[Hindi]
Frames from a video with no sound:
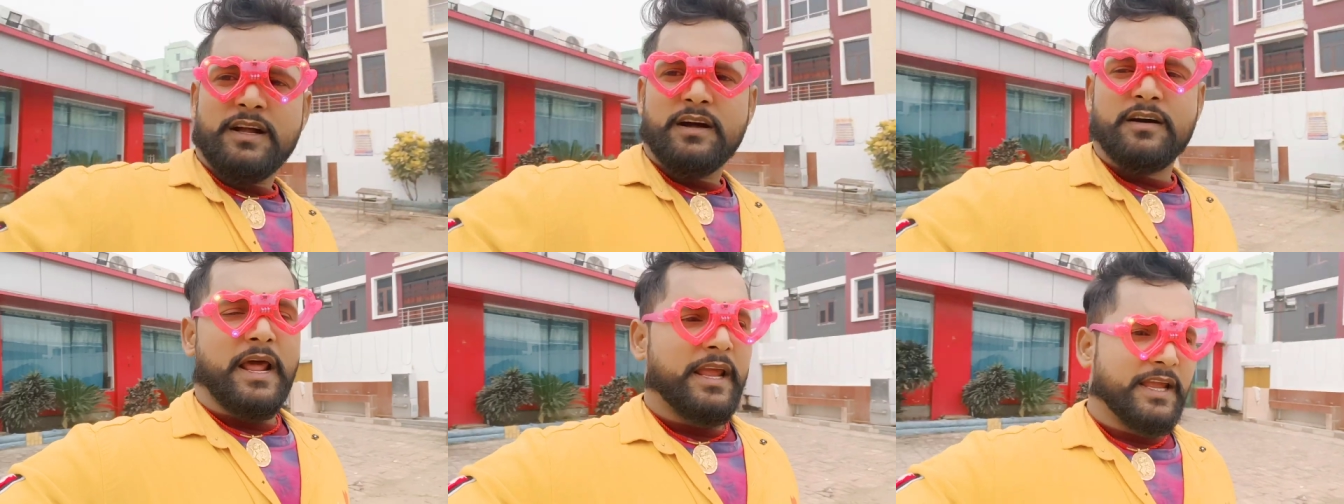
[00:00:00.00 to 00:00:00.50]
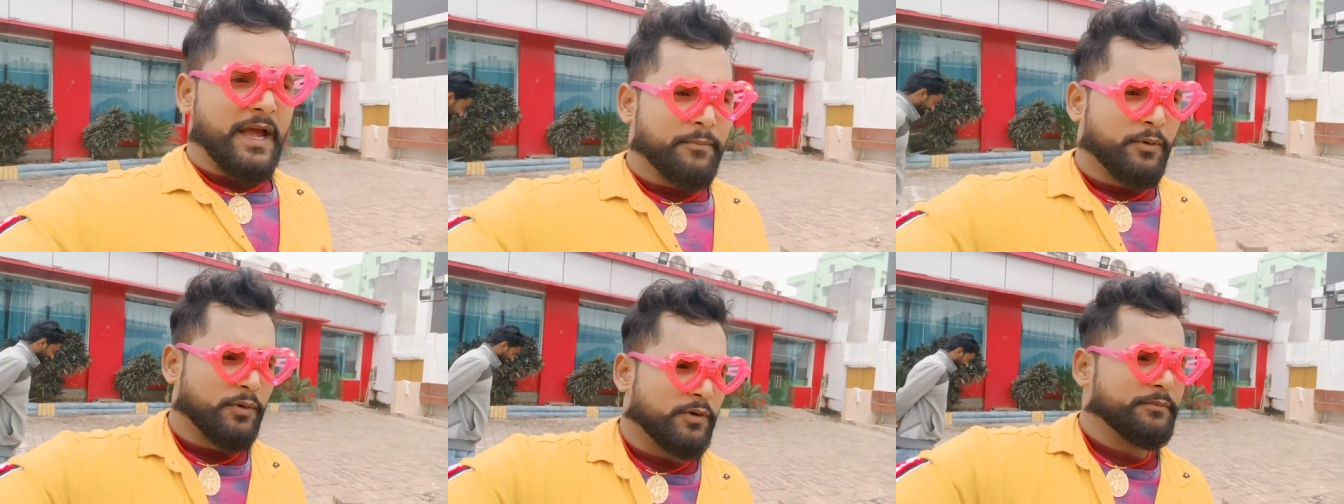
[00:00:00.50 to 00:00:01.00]
और आइए आप
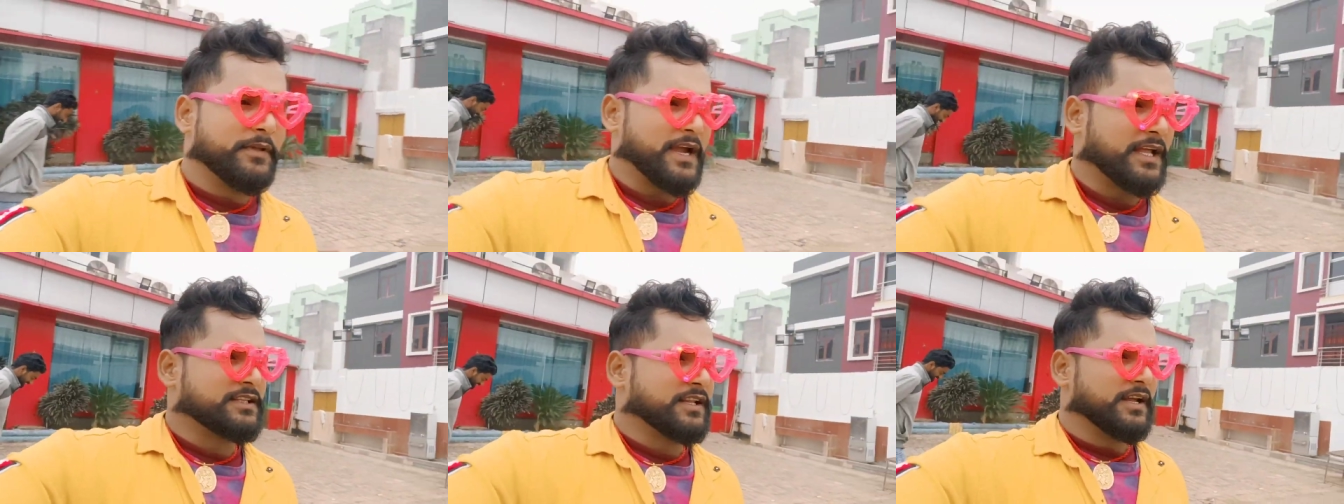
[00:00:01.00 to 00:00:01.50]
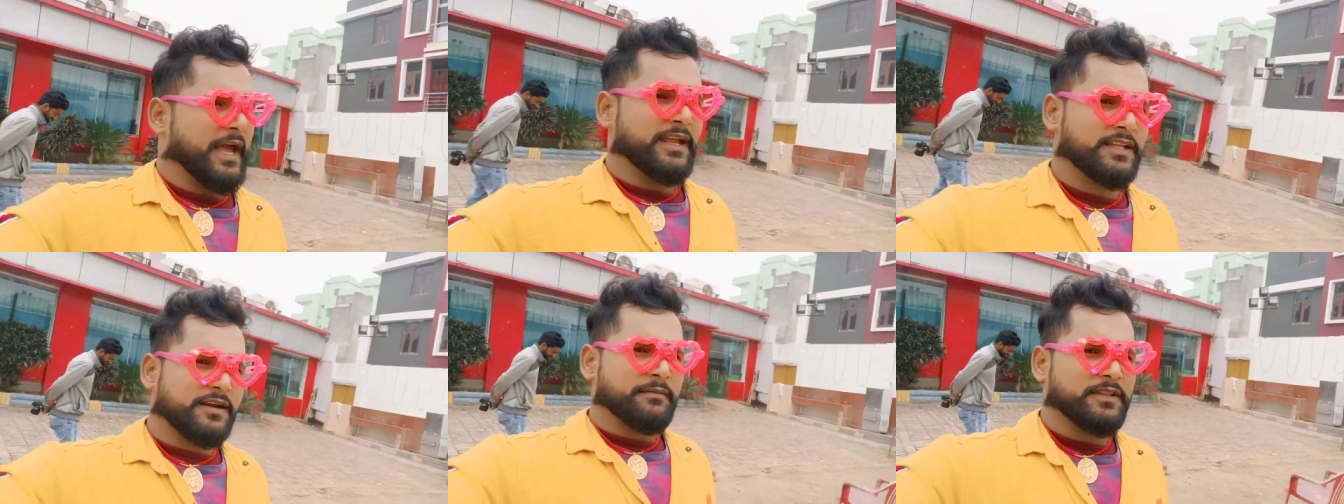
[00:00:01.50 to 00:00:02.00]
लोग हम दिखाते रहे आइए
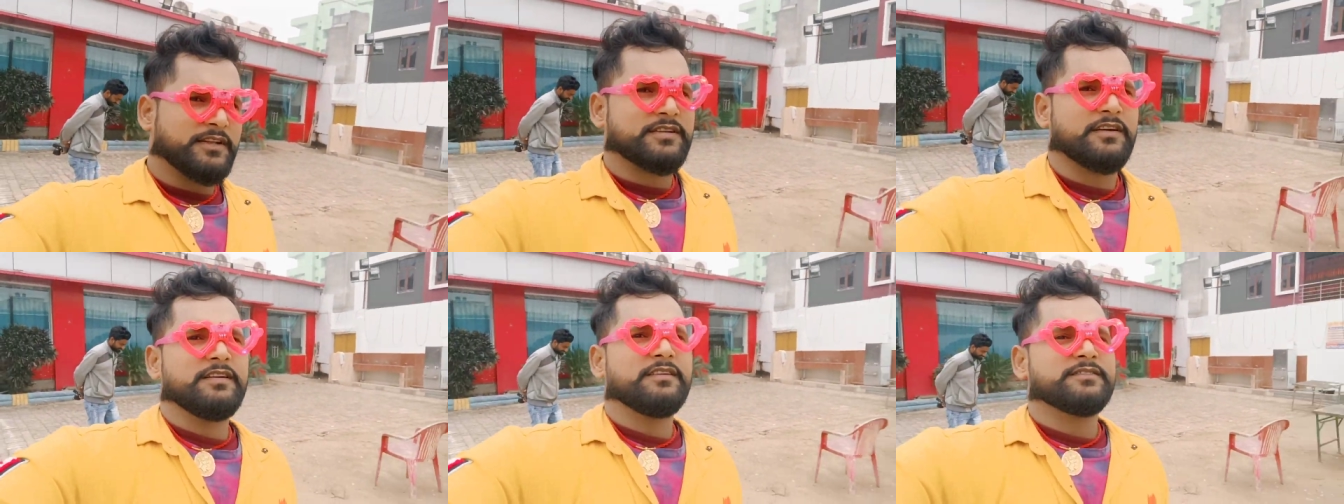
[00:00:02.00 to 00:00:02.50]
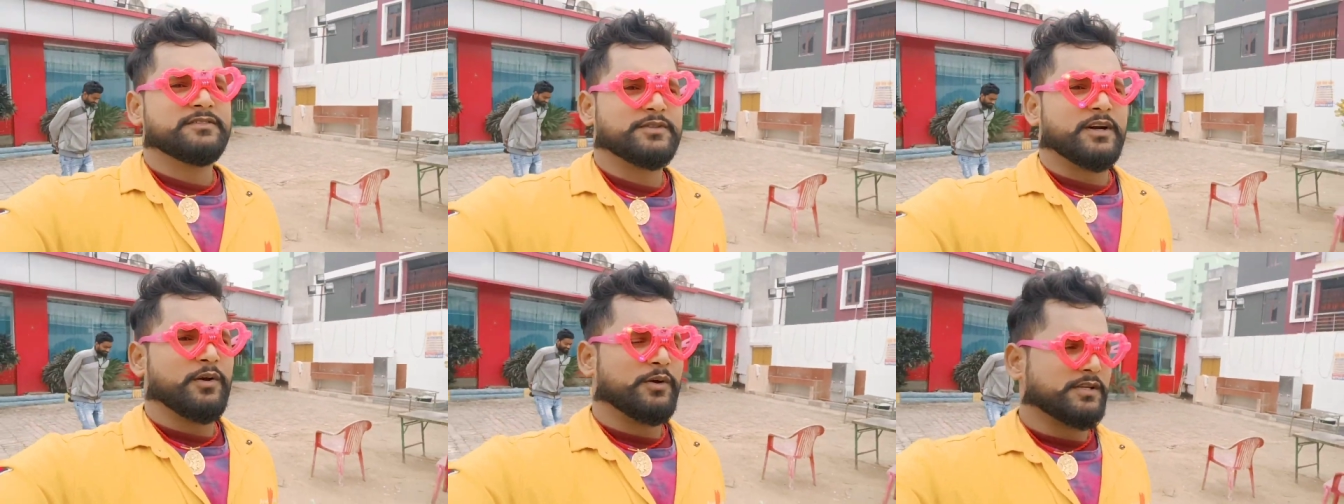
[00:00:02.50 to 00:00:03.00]
धर्मेंद्र सर
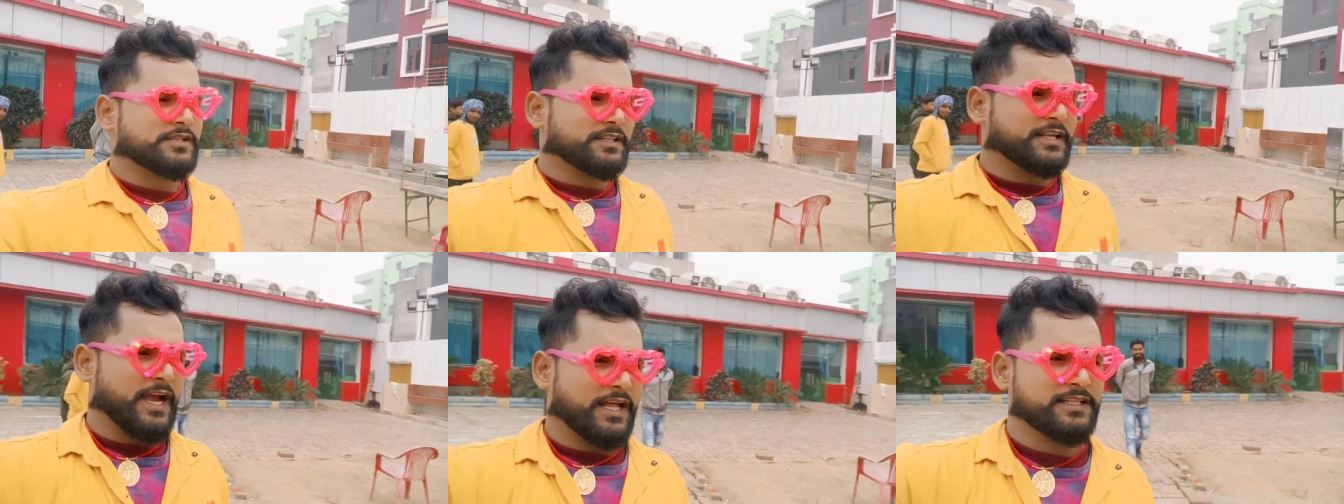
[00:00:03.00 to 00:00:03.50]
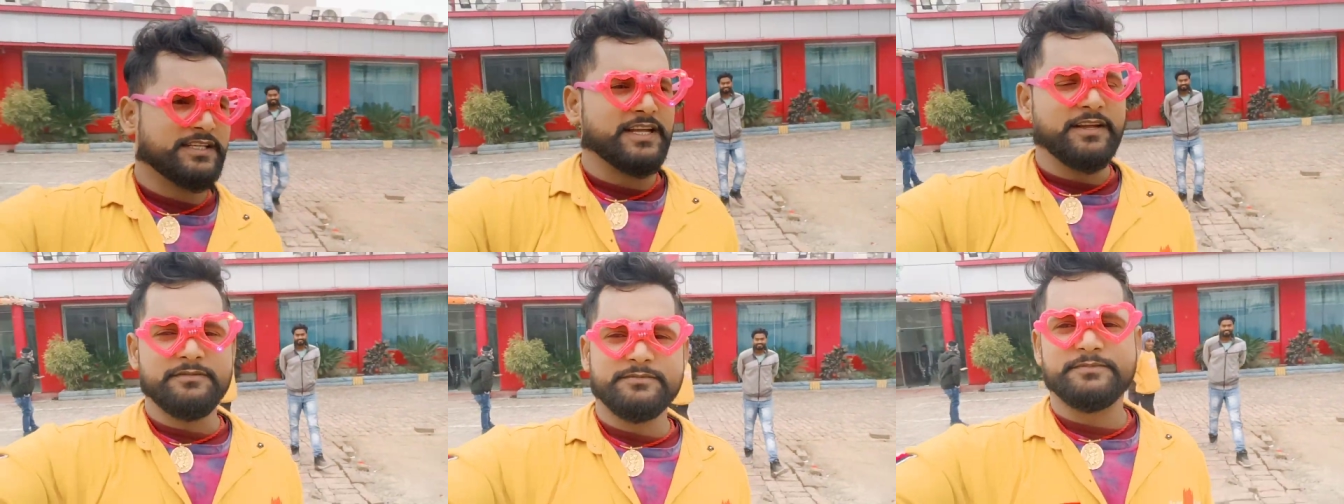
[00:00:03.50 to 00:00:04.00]
थोड़ा लोकेशन दिखा दिया
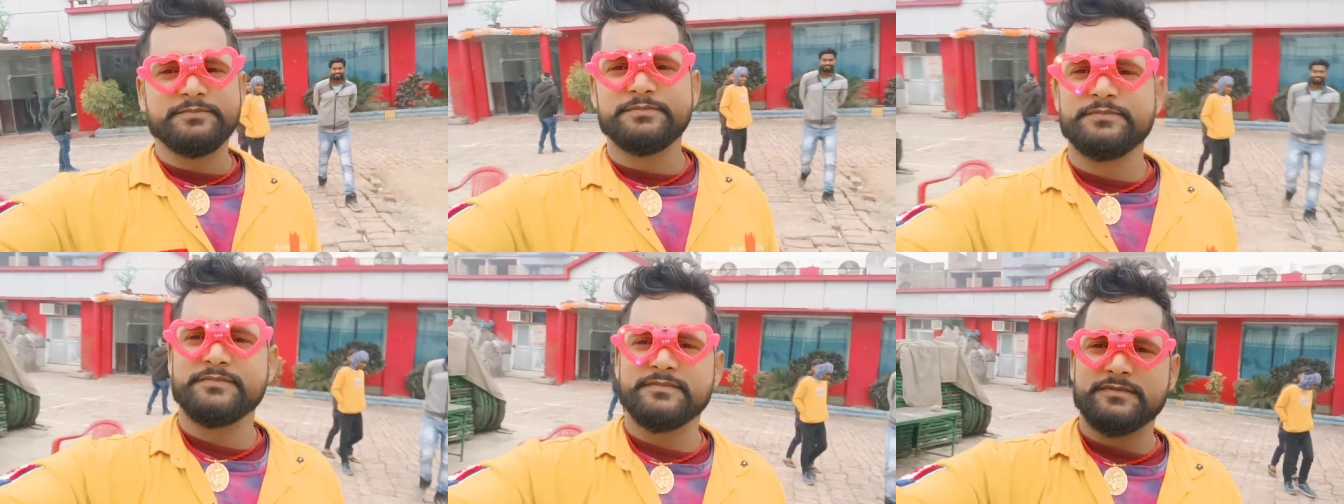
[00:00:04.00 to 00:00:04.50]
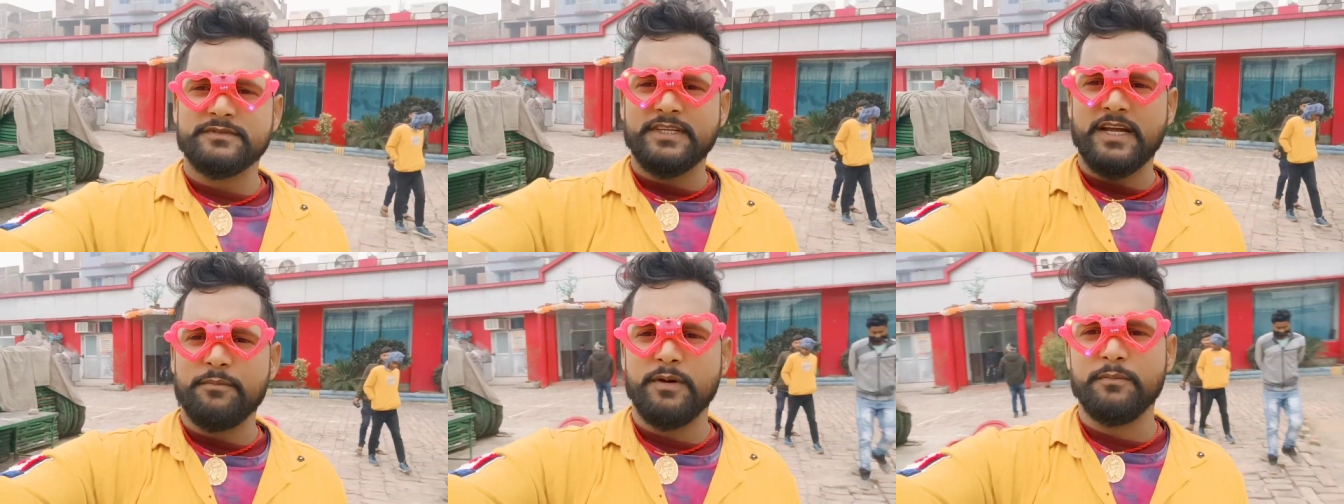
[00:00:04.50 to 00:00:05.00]
जाए
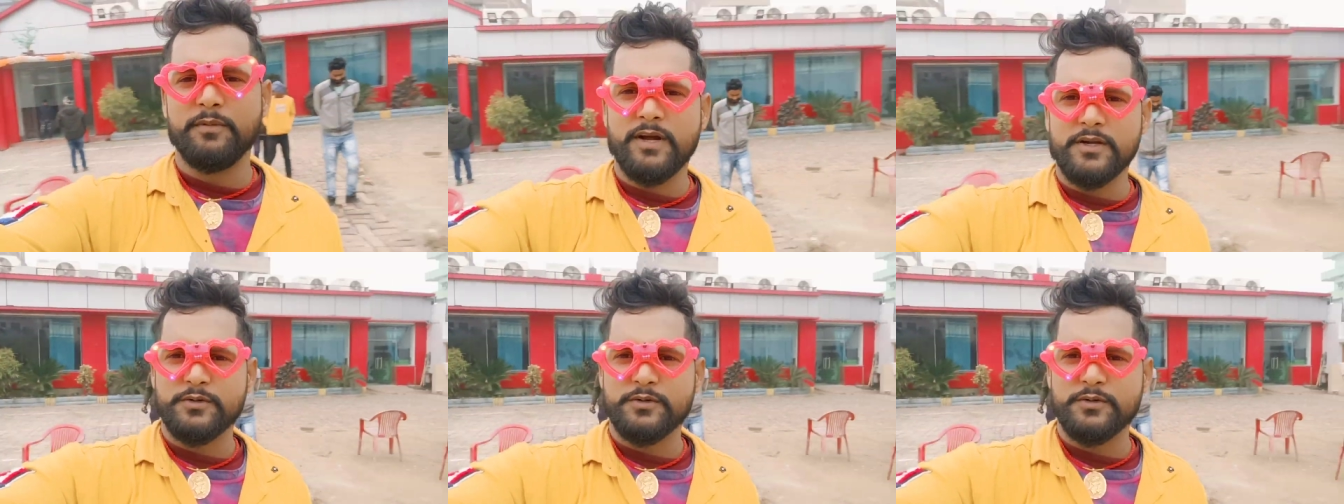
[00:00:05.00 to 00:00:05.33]
जहाँ पे हम लोग आज